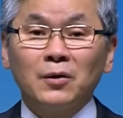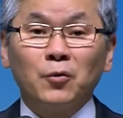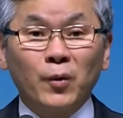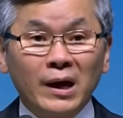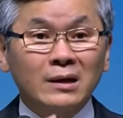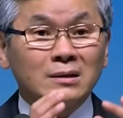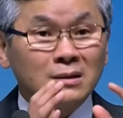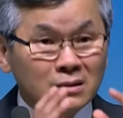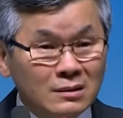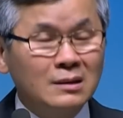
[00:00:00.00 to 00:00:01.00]
제가 왜
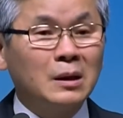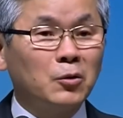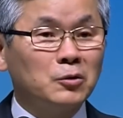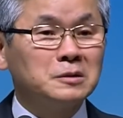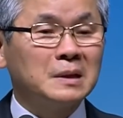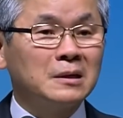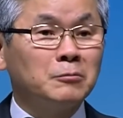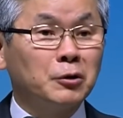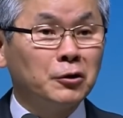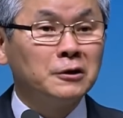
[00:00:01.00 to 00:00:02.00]
어른이 되고
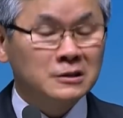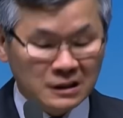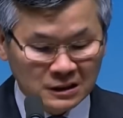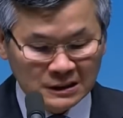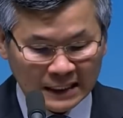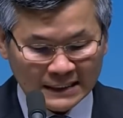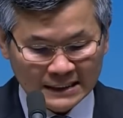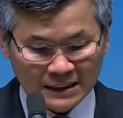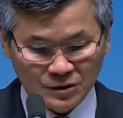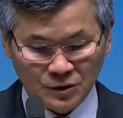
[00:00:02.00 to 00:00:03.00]
싶다는 표현을 썼는지
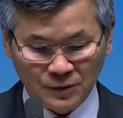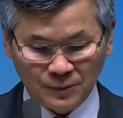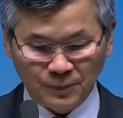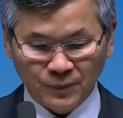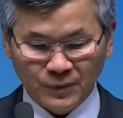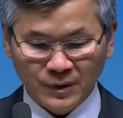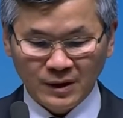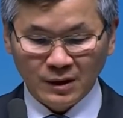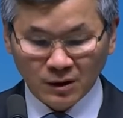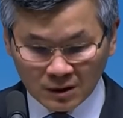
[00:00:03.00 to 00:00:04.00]
아시겠죠?
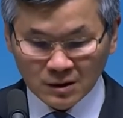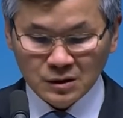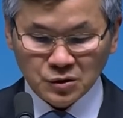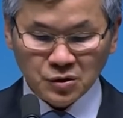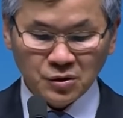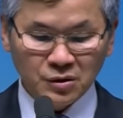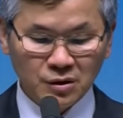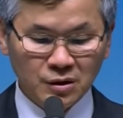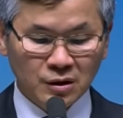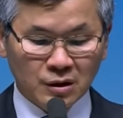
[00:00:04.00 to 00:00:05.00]
어른은요,
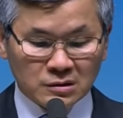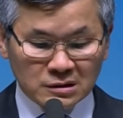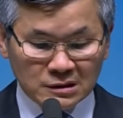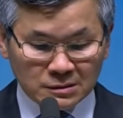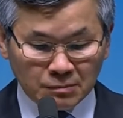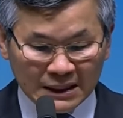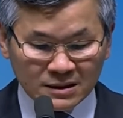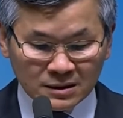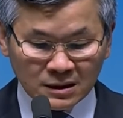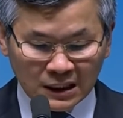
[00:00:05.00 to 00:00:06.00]

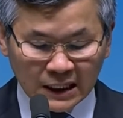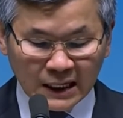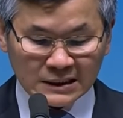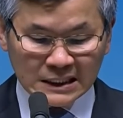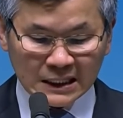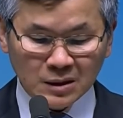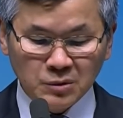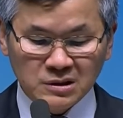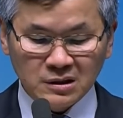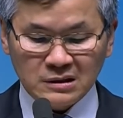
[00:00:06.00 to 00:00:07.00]
맡은 일에
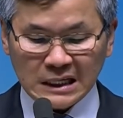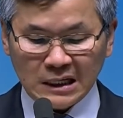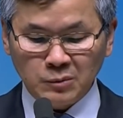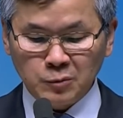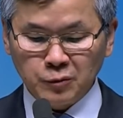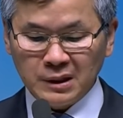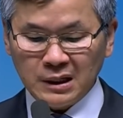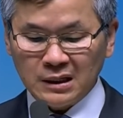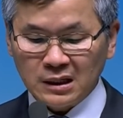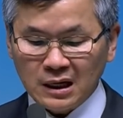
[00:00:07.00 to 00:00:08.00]
책임을 지는 사람일
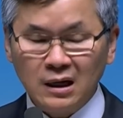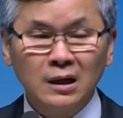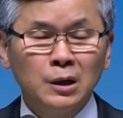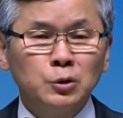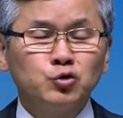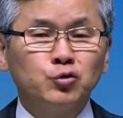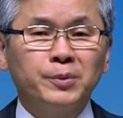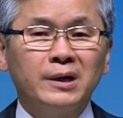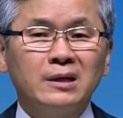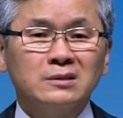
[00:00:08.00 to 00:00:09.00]
뿐만 아니라
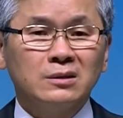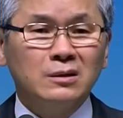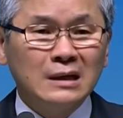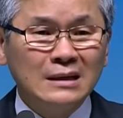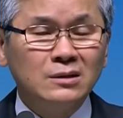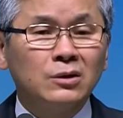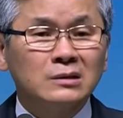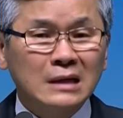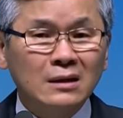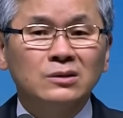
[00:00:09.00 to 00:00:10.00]
주변에 선한
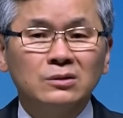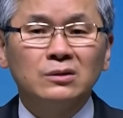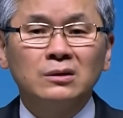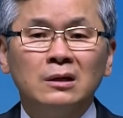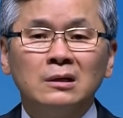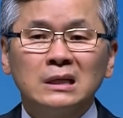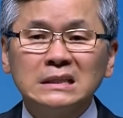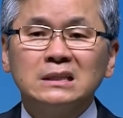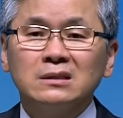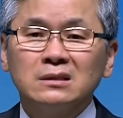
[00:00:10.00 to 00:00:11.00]
영향력을
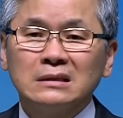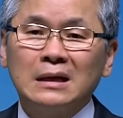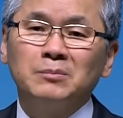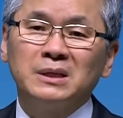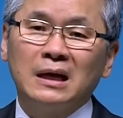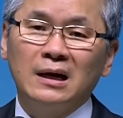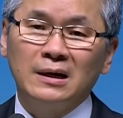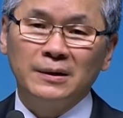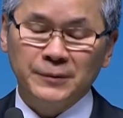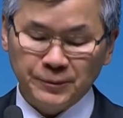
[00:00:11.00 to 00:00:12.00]
끼치는
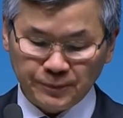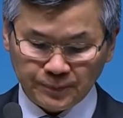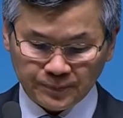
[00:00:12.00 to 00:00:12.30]
사람이다.